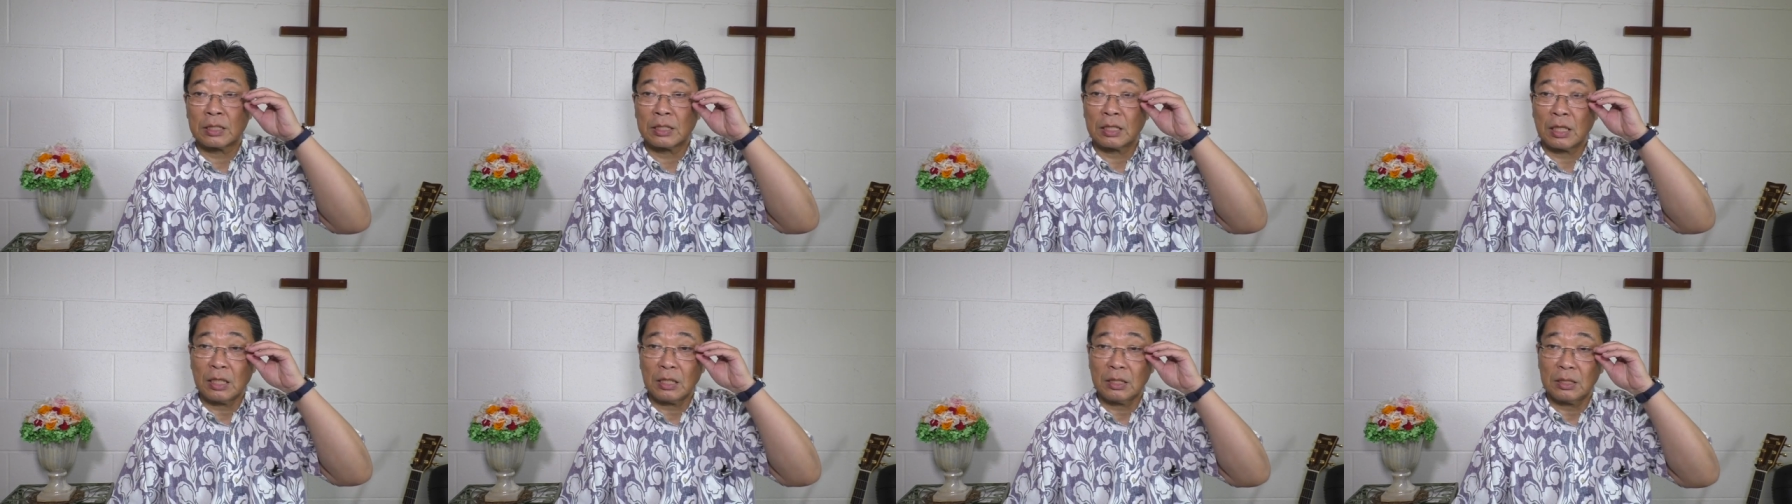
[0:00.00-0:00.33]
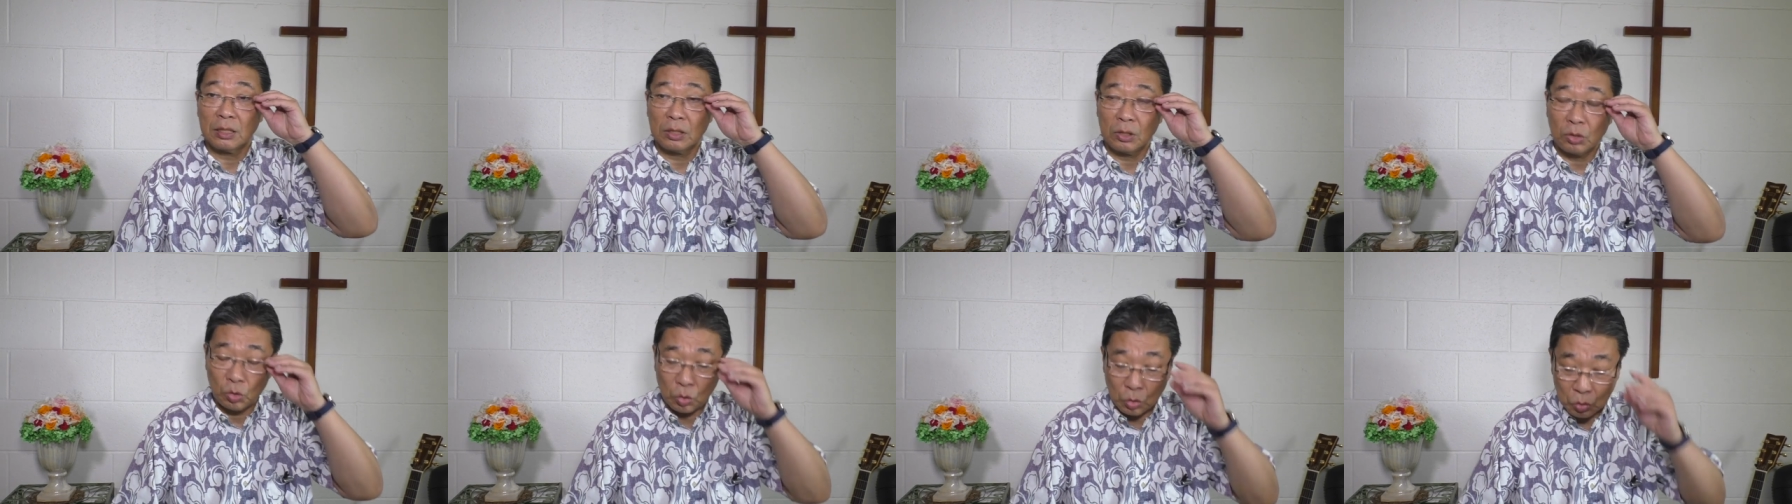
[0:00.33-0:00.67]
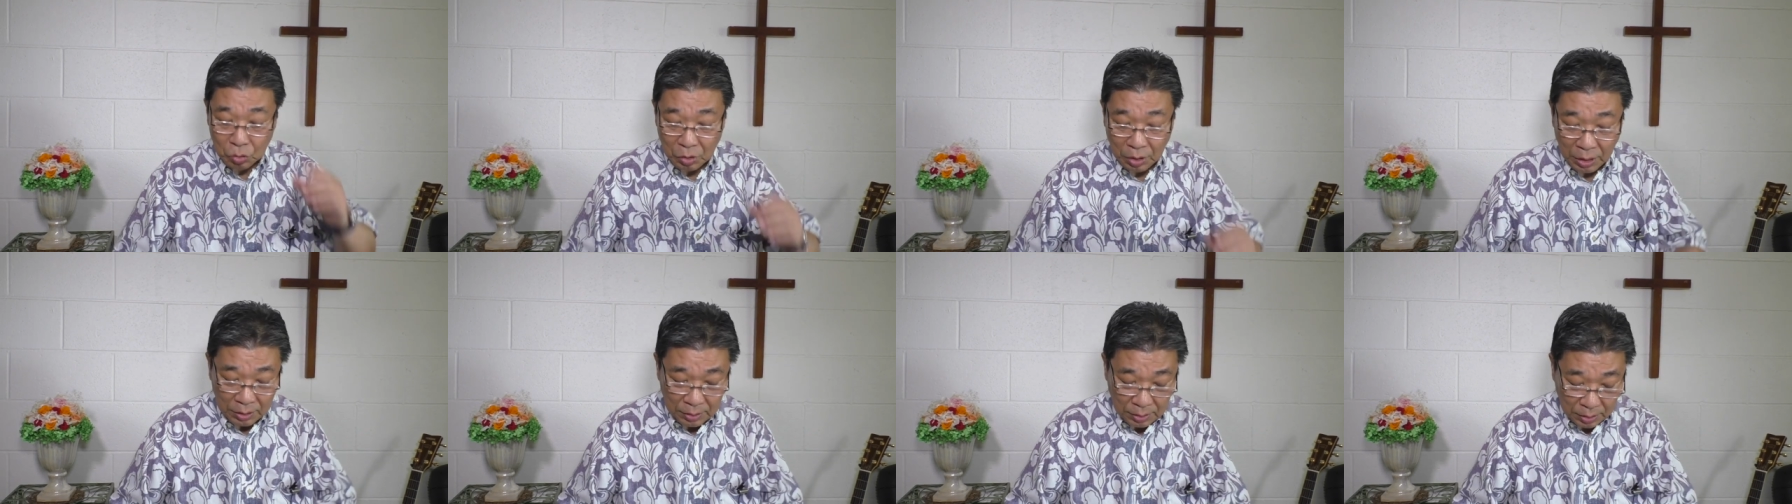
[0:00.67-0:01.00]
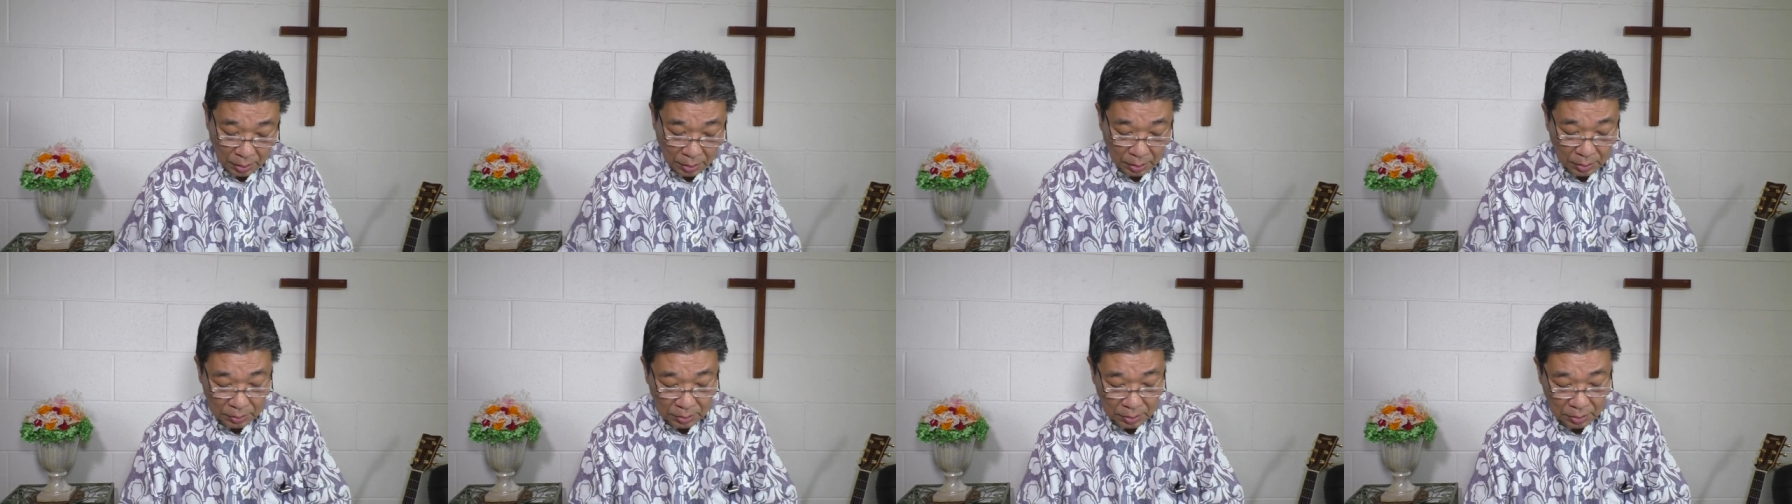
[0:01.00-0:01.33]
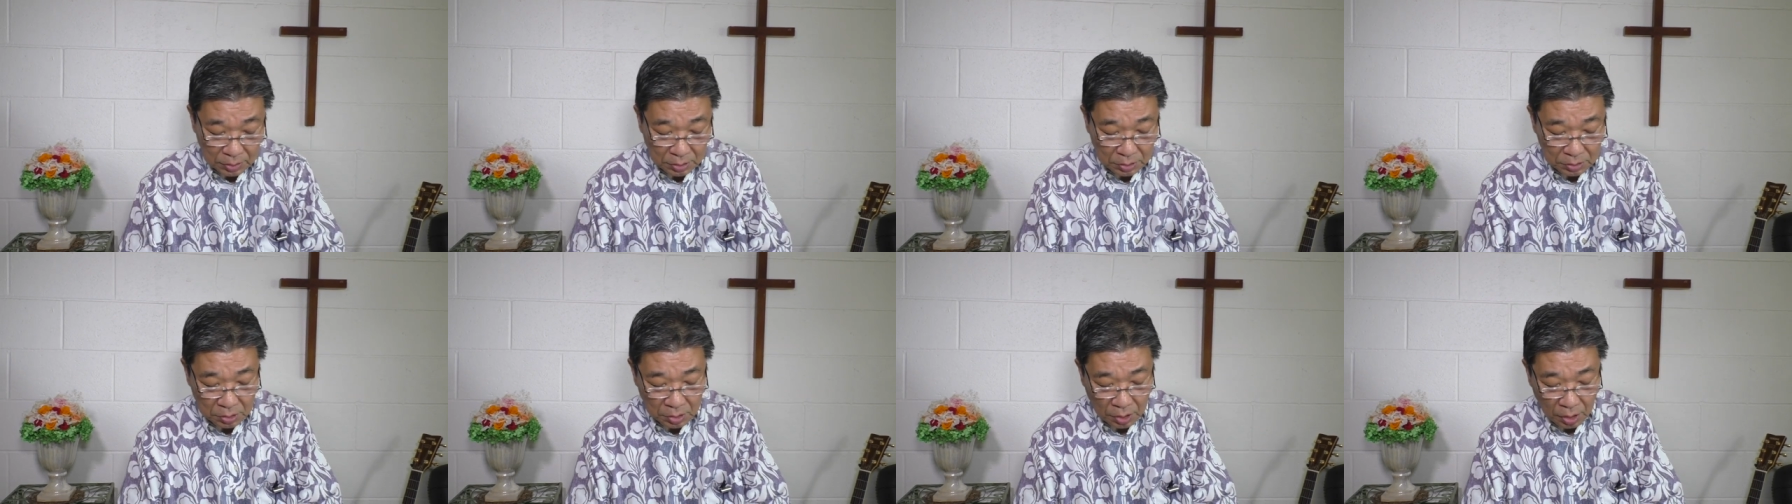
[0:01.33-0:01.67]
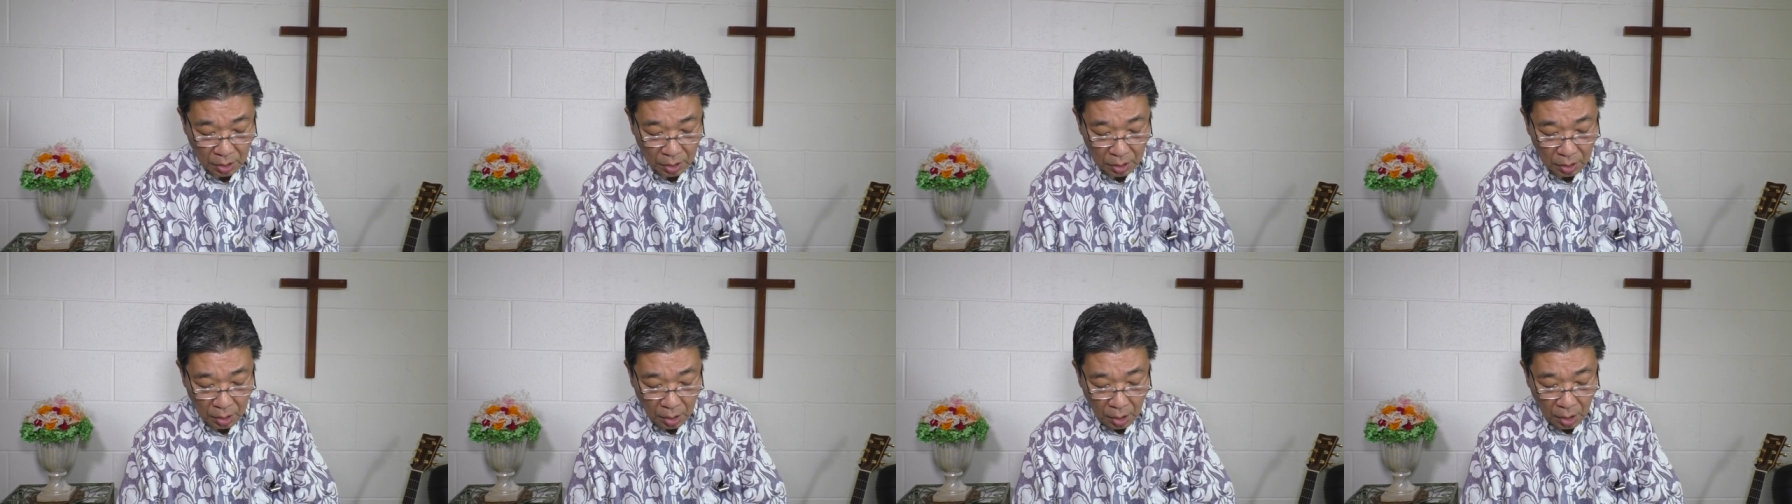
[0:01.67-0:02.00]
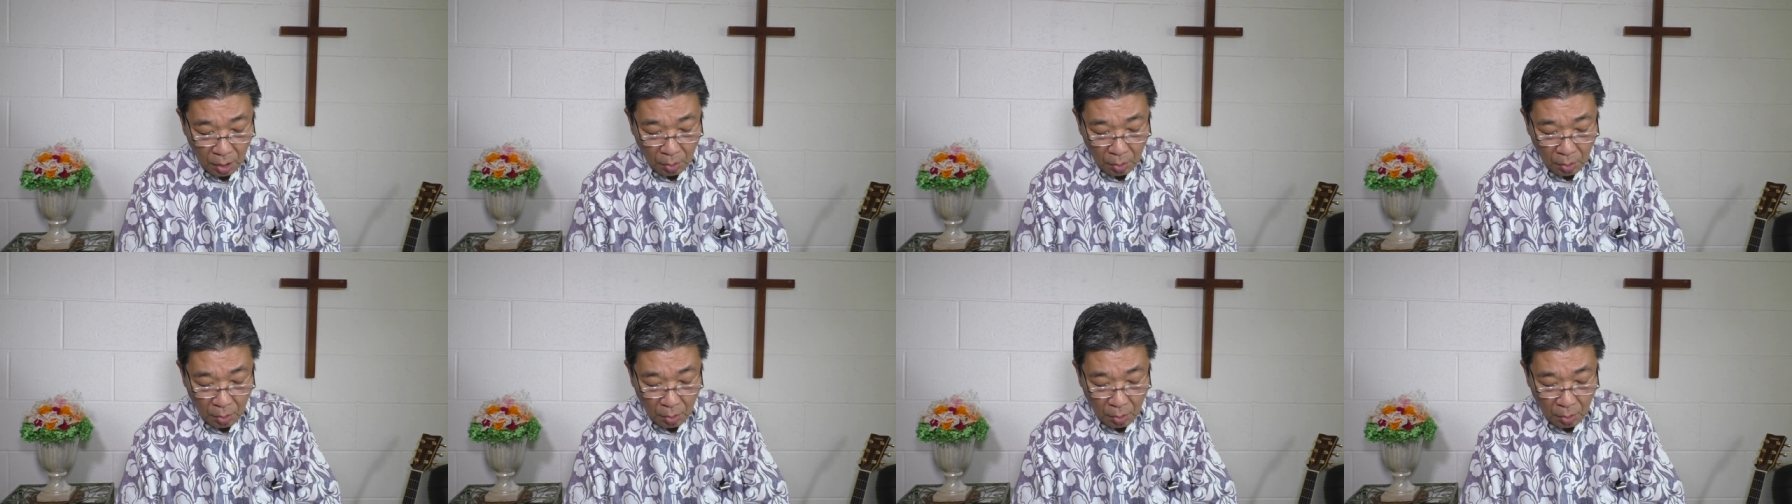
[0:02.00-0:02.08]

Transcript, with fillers: たという判断があったんですね。